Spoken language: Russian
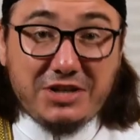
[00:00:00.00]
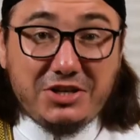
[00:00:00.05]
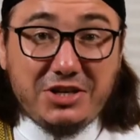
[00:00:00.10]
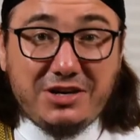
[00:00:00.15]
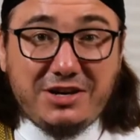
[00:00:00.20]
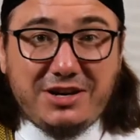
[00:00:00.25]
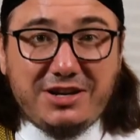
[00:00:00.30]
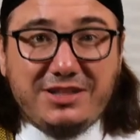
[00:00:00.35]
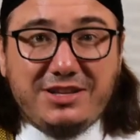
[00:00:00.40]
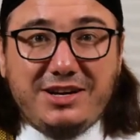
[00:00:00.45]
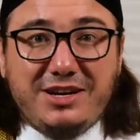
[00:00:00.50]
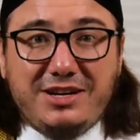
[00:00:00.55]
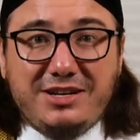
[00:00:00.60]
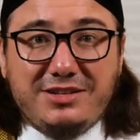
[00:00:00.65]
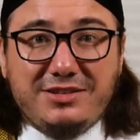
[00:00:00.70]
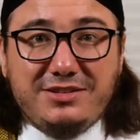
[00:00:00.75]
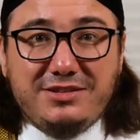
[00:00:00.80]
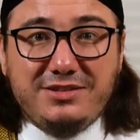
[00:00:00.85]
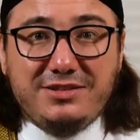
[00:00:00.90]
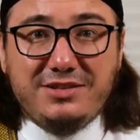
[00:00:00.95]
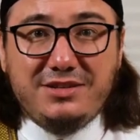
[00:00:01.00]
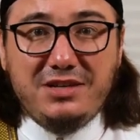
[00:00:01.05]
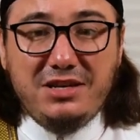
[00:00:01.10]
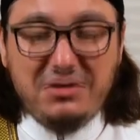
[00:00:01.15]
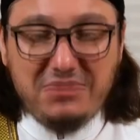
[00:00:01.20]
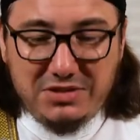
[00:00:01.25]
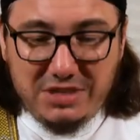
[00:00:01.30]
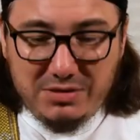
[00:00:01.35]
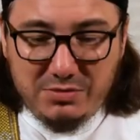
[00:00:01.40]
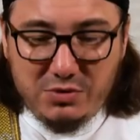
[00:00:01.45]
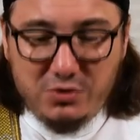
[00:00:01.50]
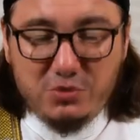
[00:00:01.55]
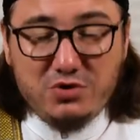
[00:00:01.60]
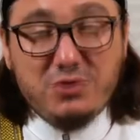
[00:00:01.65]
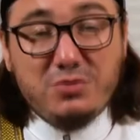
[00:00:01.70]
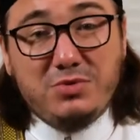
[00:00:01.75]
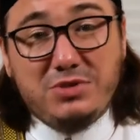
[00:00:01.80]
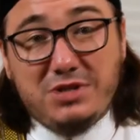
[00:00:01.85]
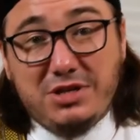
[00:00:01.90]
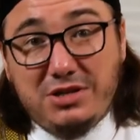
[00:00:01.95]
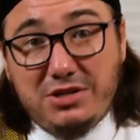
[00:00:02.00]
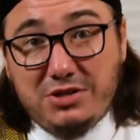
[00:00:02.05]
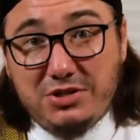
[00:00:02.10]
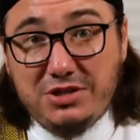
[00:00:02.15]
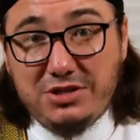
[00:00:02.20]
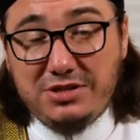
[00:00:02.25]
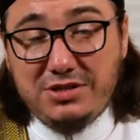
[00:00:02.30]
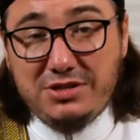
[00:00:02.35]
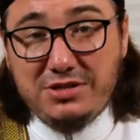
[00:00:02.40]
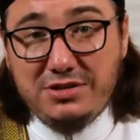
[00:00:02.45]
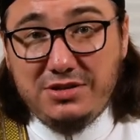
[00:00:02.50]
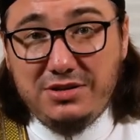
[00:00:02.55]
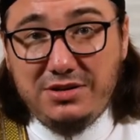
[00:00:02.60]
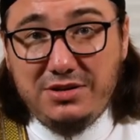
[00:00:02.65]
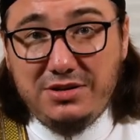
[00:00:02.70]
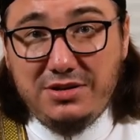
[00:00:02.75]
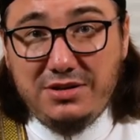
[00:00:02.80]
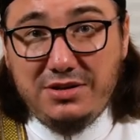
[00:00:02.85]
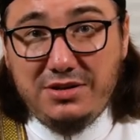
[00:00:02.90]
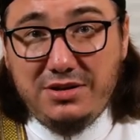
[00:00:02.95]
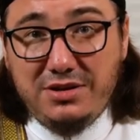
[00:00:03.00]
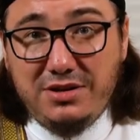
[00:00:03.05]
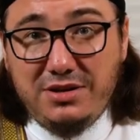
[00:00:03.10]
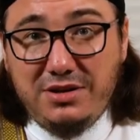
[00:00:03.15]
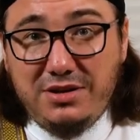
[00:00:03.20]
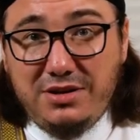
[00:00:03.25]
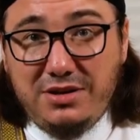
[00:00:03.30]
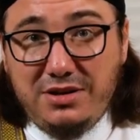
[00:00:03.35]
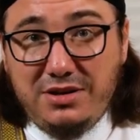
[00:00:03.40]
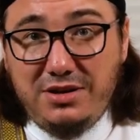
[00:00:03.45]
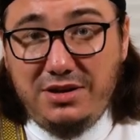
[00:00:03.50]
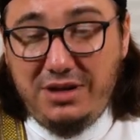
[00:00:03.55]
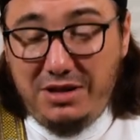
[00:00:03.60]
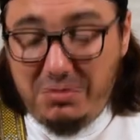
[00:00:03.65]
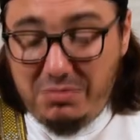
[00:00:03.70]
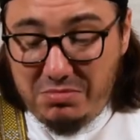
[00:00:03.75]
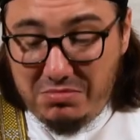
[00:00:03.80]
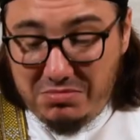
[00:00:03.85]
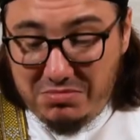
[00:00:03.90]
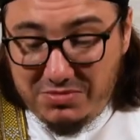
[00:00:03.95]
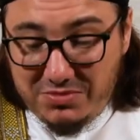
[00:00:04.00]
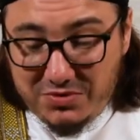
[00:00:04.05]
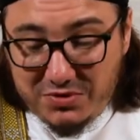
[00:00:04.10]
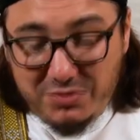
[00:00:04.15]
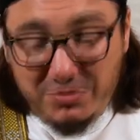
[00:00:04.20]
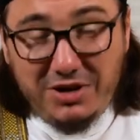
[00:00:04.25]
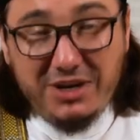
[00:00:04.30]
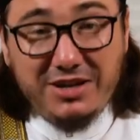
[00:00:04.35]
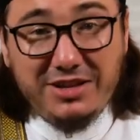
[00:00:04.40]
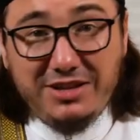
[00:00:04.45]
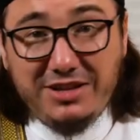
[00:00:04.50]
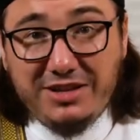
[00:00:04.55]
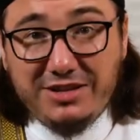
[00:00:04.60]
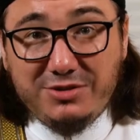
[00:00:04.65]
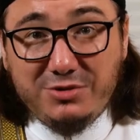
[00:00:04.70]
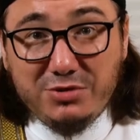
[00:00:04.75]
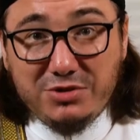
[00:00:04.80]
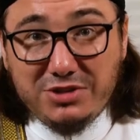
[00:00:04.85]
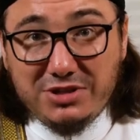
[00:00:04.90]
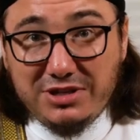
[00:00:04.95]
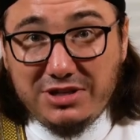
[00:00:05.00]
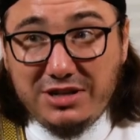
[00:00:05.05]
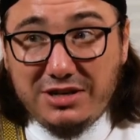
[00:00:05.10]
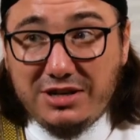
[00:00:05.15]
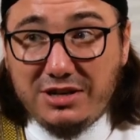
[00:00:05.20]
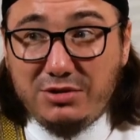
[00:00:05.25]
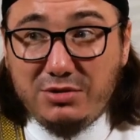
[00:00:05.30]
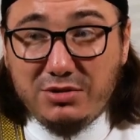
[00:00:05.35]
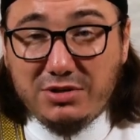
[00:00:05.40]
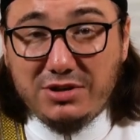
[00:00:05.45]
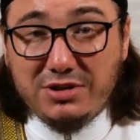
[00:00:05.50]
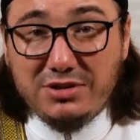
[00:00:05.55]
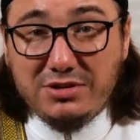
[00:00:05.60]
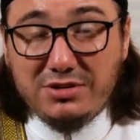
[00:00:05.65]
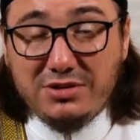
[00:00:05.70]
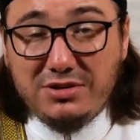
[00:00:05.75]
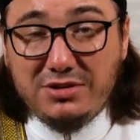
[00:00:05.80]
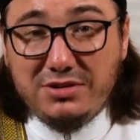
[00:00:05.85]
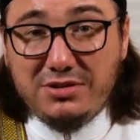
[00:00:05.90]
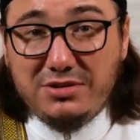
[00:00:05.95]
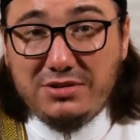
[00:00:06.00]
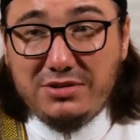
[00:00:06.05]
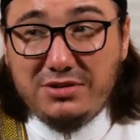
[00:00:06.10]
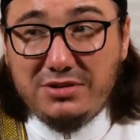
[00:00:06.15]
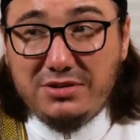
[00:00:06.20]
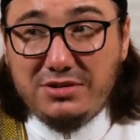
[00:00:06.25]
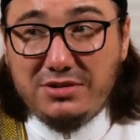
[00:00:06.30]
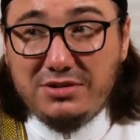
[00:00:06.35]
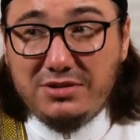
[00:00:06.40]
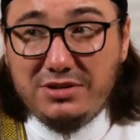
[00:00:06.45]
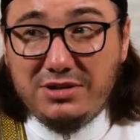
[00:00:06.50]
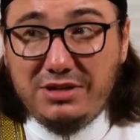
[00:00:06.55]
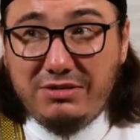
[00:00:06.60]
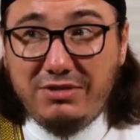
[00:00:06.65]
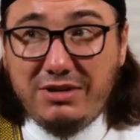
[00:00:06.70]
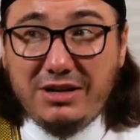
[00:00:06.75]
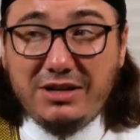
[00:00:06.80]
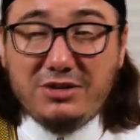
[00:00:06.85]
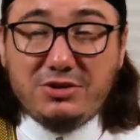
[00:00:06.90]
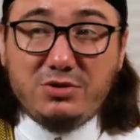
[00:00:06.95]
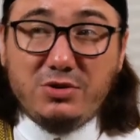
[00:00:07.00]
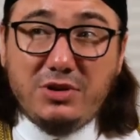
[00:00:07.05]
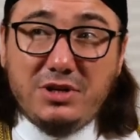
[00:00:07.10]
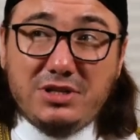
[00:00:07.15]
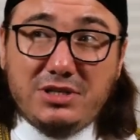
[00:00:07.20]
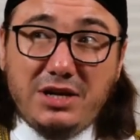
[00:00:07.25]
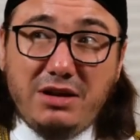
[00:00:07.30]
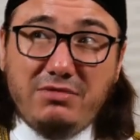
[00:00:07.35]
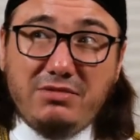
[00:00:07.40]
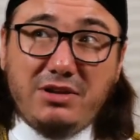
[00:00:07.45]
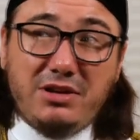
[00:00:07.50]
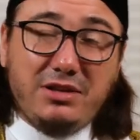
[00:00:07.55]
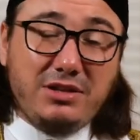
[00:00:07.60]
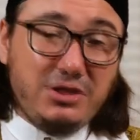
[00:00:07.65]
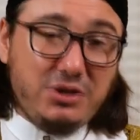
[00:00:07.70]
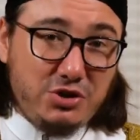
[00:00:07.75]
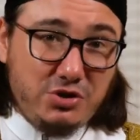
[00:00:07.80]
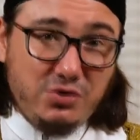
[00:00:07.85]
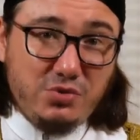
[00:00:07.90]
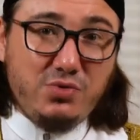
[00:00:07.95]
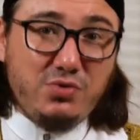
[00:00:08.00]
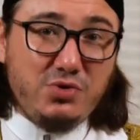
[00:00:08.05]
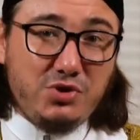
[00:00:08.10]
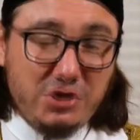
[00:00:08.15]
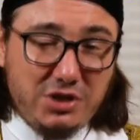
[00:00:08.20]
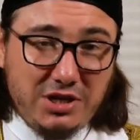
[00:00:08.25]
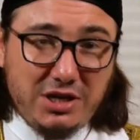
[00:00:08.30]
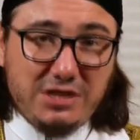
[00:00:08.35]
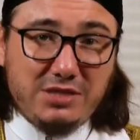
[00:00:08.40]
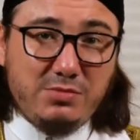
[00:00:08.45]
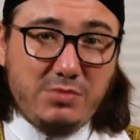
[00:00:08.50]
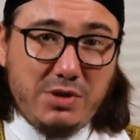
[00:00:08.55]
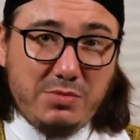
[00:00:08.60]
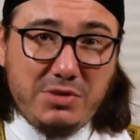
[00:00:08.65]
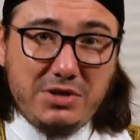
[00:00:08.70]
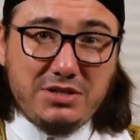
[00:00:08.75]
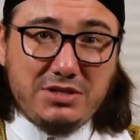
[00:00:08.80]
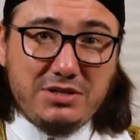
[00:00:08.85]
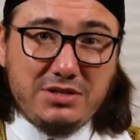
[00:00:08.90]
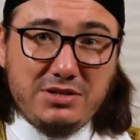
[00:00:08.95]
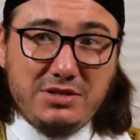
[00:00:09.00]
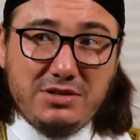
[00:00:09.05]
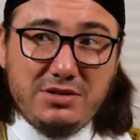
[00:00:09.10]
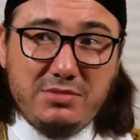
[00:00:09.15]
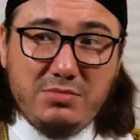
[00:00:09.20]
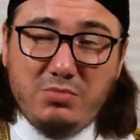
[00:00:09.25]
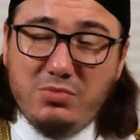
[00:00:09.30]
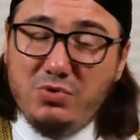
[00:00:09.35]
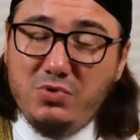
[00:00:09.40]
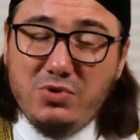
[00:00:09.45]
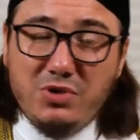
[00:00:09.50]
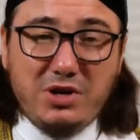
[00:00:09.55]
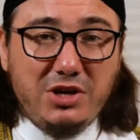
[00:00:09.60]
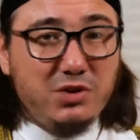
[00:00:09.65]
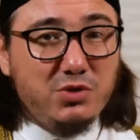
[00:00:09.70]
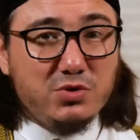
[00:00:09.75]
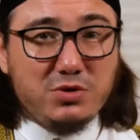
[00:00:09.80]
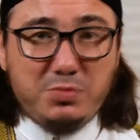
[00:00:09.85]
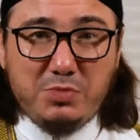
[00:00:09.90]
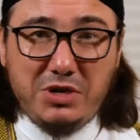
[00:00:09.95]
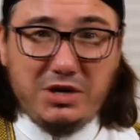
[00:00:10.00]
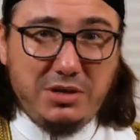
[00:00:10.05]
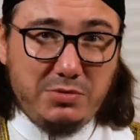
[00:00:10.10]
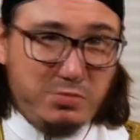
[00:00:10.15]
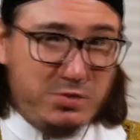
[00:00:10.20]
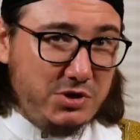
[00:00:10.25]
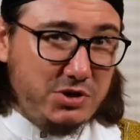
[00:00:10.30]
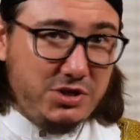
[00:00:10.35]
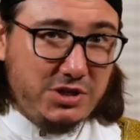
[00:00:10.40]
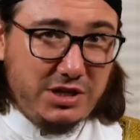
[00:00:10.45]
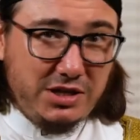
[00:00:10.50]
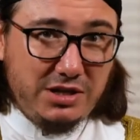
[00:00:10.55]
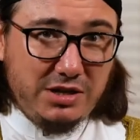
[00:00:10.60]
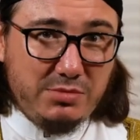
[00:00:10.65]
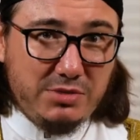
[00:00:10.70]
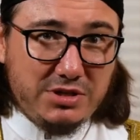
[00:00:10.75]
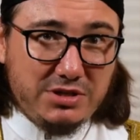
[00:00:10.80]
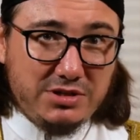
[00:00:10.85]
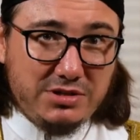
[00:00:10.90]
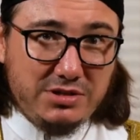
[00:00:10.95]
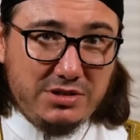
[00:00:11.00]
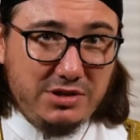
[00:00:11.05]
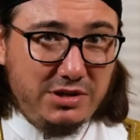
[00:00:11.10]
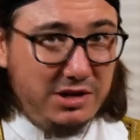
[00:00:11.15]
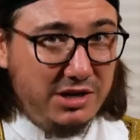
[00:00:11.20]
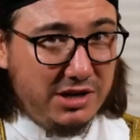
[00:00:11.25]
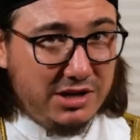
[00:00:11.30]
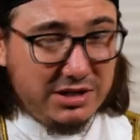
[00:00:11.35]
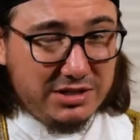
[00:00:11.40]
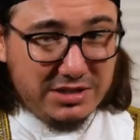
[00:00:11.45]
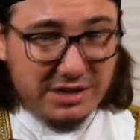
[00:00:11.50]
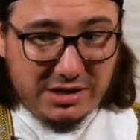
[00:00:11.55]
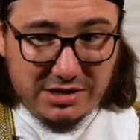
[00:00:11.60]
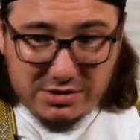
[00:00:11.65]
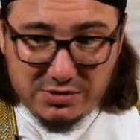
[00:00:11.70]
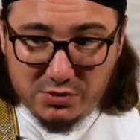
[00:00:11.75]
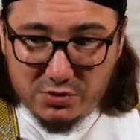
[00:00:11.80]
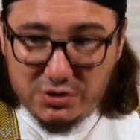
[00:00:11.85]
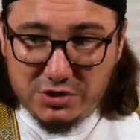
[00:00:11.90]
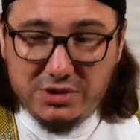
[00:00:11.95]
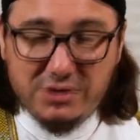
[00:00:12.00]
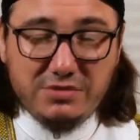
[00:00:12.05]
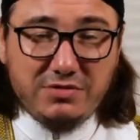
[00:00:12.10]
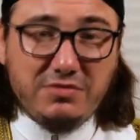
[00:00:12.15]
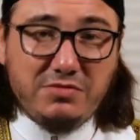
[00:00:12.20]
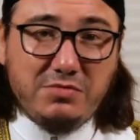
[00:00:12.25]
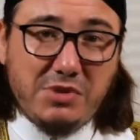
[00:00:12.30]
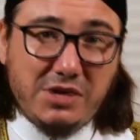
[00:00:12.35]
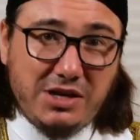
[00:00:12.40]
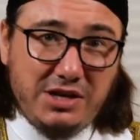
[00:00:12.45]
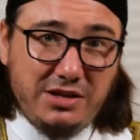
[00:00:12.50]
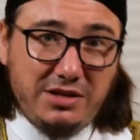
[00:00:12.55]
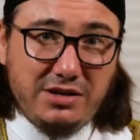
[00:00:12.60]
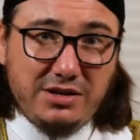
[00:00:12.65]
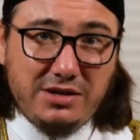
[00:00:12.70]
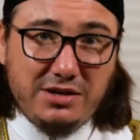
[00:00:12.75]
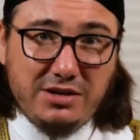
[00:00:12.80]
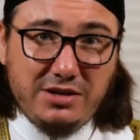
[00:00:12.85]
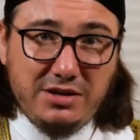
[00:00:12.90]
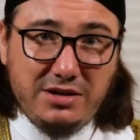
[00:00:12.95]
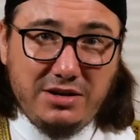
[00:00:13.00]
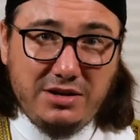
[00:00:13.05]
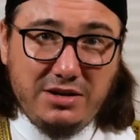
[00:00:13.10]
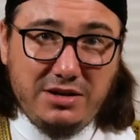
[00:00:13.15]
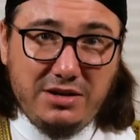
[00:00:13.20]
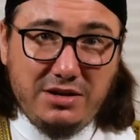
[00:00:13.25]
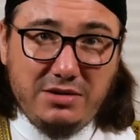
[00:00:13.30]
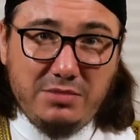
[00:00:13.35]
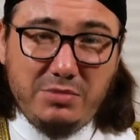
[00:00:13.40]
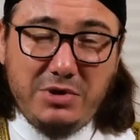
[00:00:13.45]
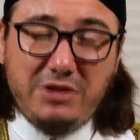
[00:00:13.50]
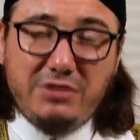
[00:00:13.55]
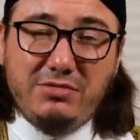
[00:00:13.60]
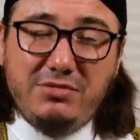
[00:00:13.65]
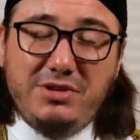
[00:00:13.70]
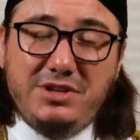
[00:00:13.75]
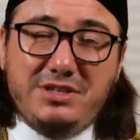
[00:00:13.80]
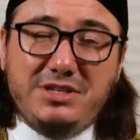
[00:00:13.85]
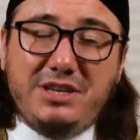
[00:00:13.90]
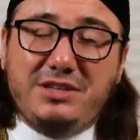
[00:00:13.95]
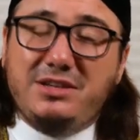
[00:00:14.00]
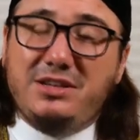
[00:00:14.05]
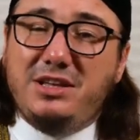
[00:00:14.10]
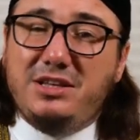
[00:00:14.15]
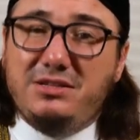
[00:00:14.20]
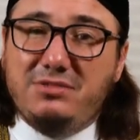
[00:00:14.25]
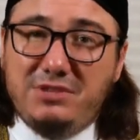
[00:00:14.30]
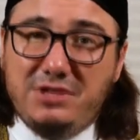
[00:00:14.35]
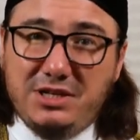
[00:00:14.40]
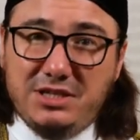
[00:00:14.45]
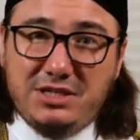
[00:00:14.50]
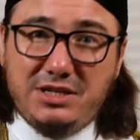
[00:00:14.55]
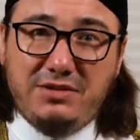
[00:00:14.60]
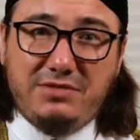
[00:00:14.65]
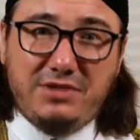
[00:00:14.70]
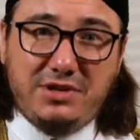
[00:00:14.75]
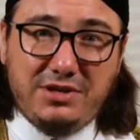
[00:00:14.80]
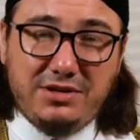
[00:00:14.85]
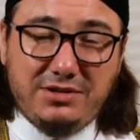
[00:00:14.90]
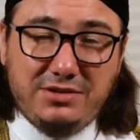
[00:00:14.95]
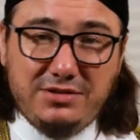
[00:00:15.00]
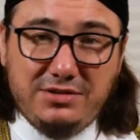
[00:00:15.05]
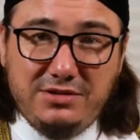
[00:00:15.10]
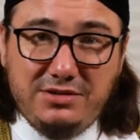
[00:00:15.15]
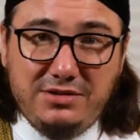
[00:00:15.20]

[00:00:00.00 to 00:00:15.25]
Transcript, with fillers: наша коротка, и все мы уйдем из этой жизни. И, субханаллах, тот человек, который говорил, что я завтра начну читать намаз, многие не успели прочитать намаз и оказались уже в могилах. Поэтому нельзя откладывать на завтра.